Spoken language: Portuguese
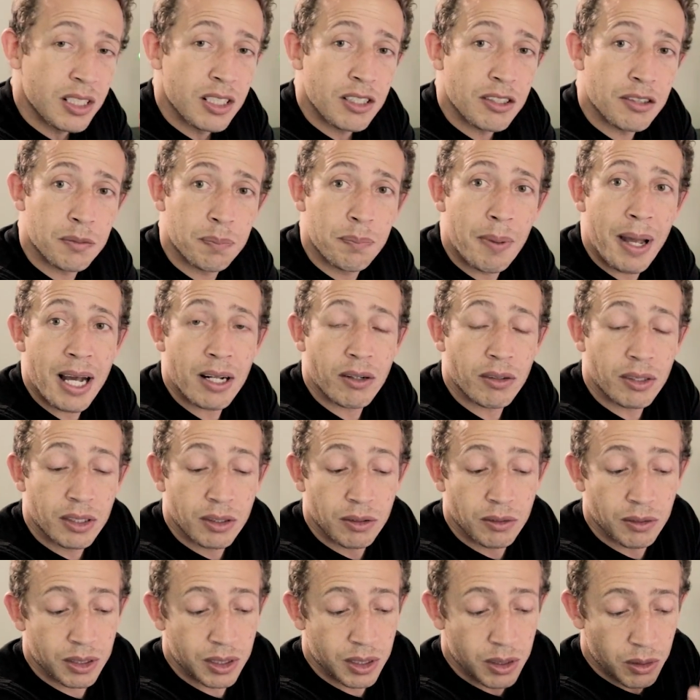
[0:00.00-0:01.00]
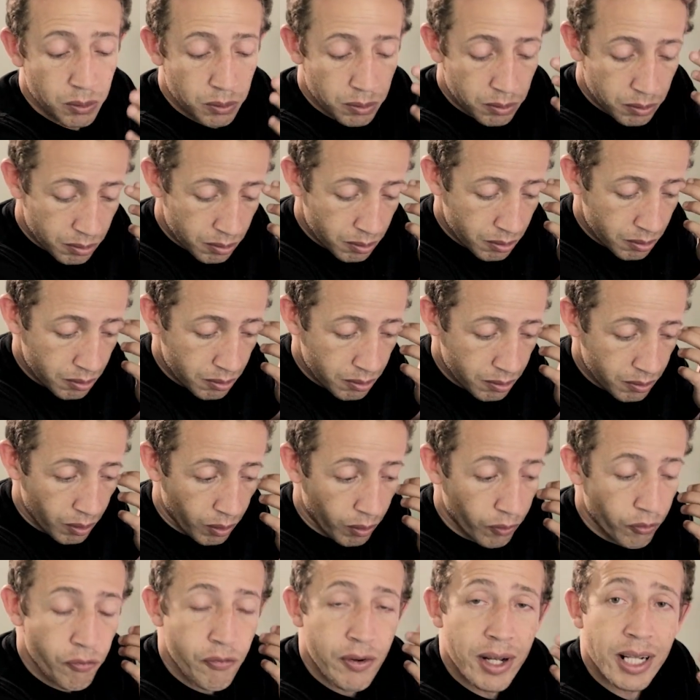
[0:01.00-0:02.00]
Espero que eu não
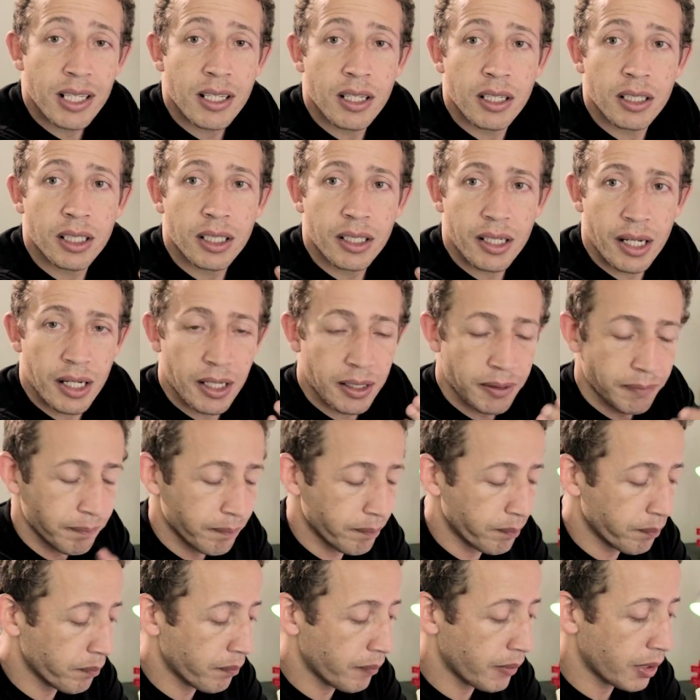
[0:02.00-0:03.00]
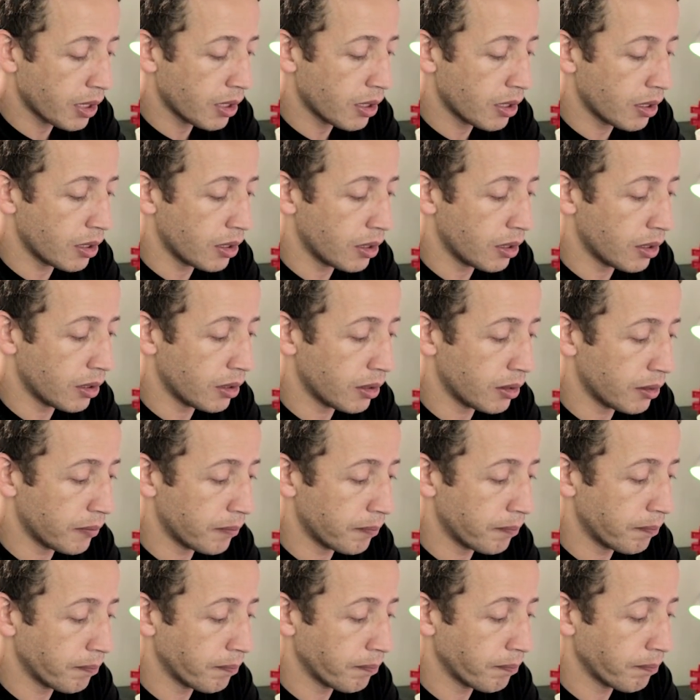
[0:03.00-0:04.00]
ofenda ninguém.
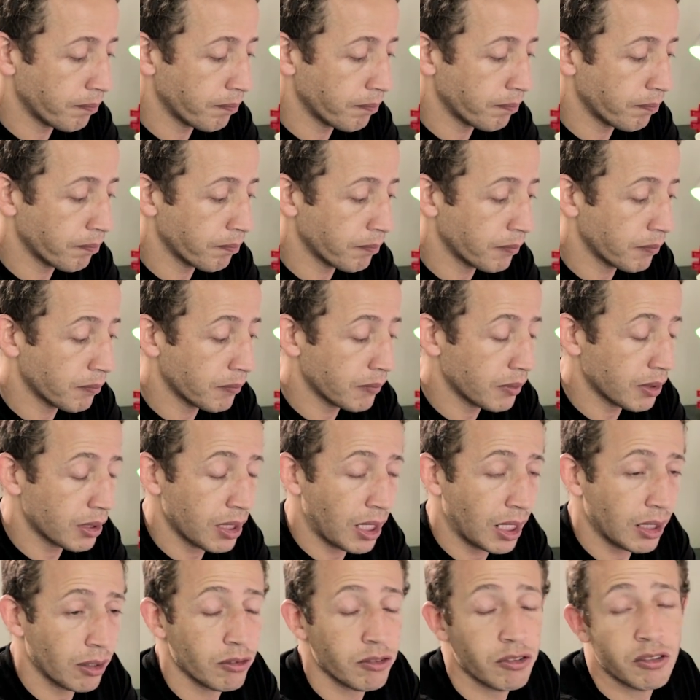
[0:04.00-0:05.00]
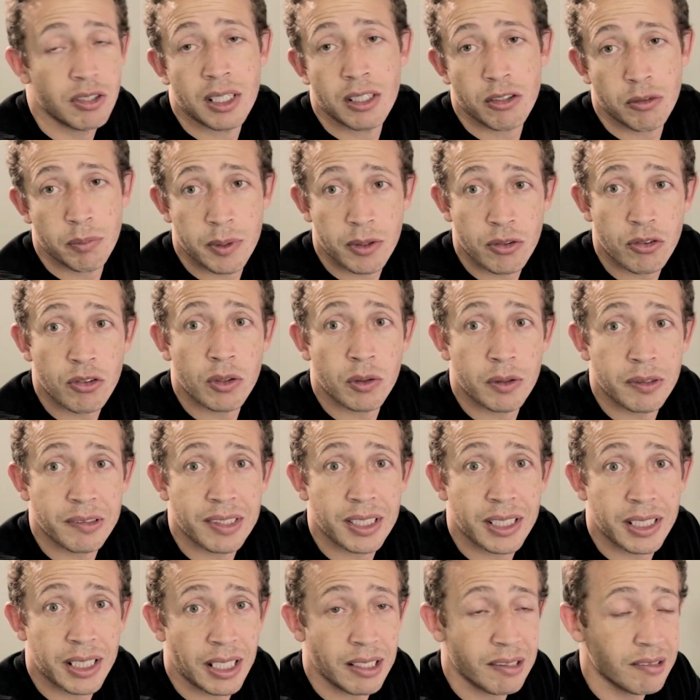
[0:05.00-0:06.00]
Uh, a não ser as pessoas
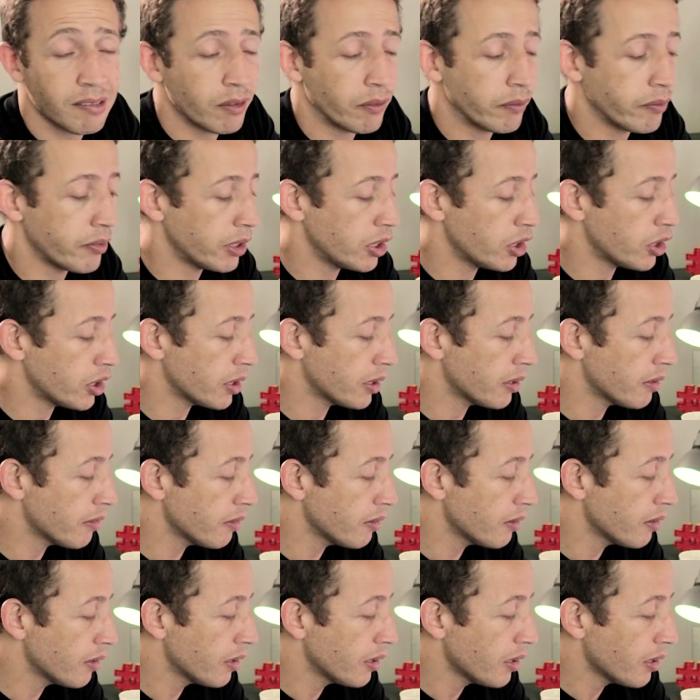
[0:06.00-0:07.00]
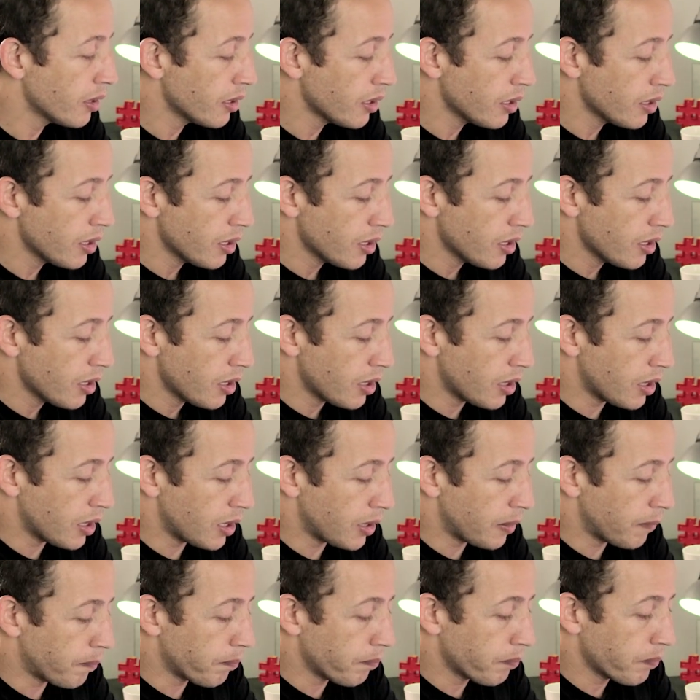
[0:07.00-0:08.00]
que têm que ser ofendidas.
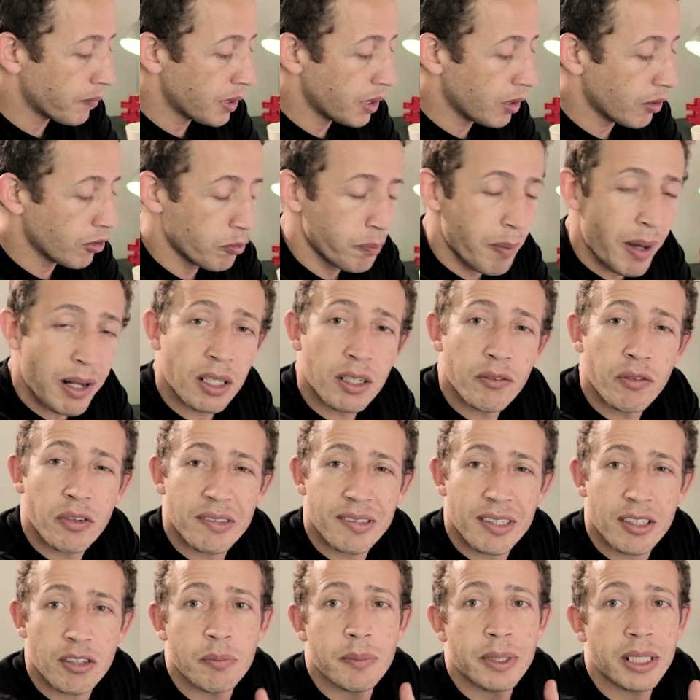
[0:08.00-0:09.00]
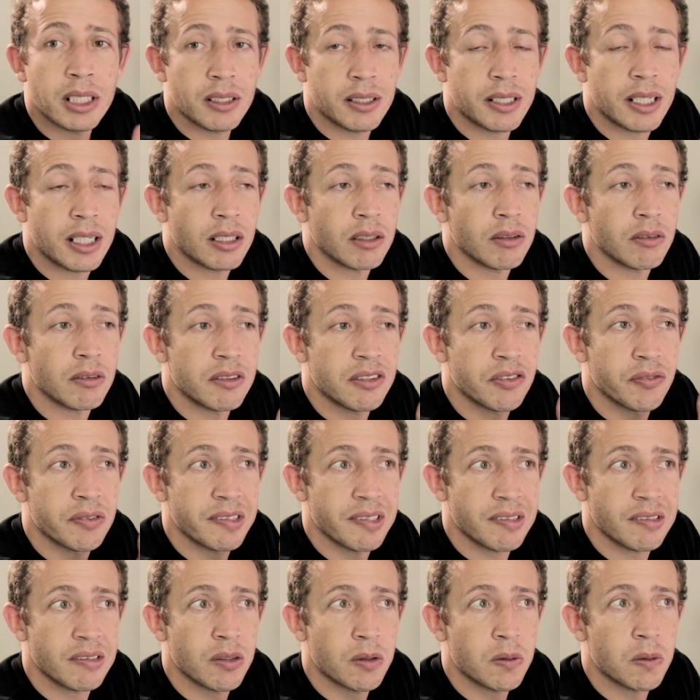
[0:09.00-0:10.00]
Um, e eu espero que vocês me entendam. E se
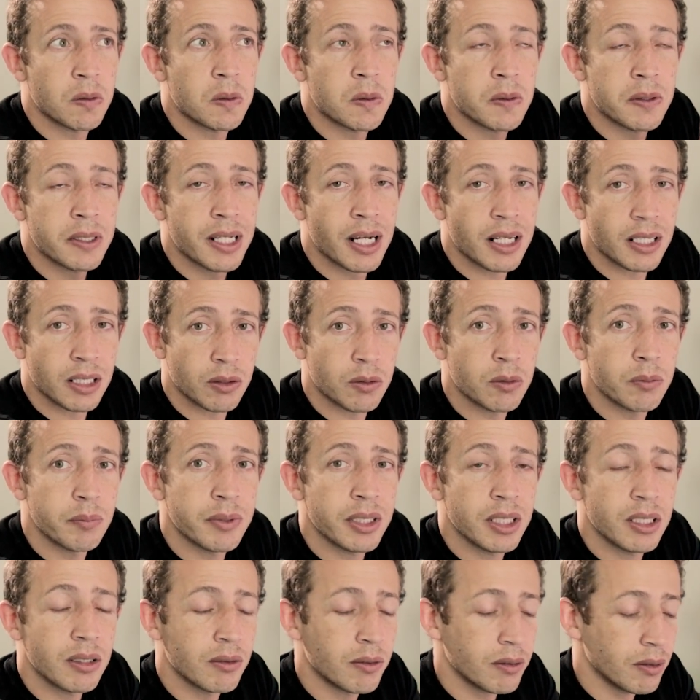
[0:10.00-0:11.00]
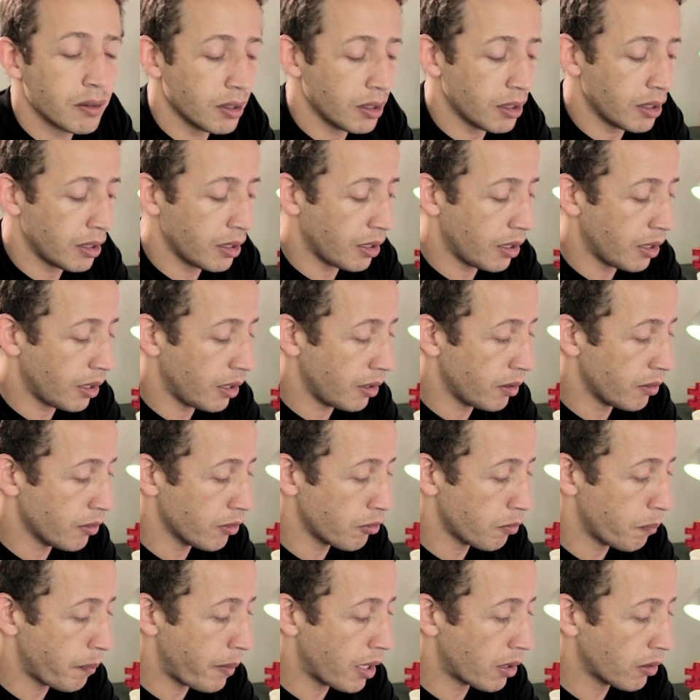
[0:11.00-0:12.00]
vocês não concordarem comigo, é, eu
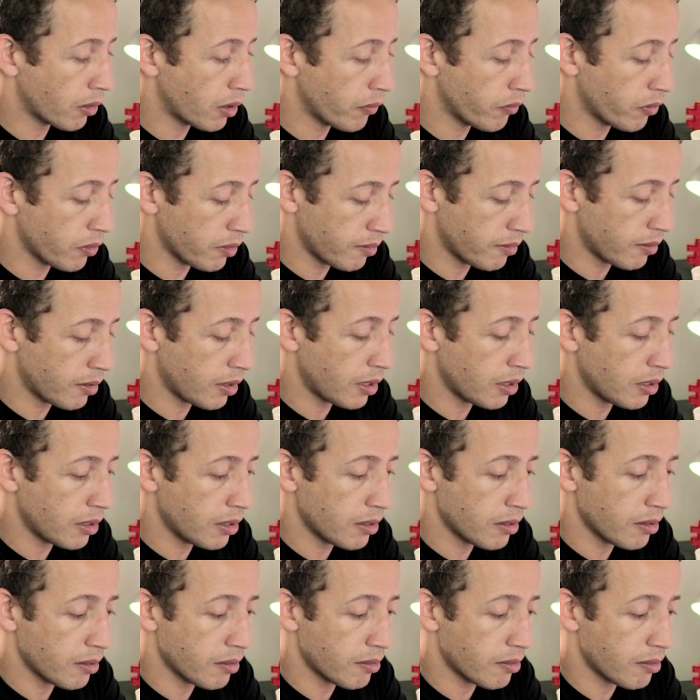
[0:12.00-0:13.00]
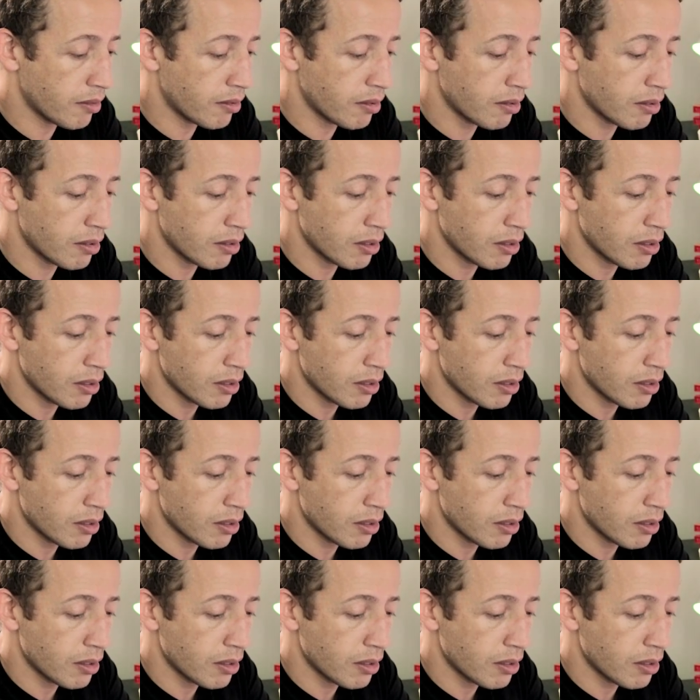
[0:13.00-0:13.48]
espero que vocês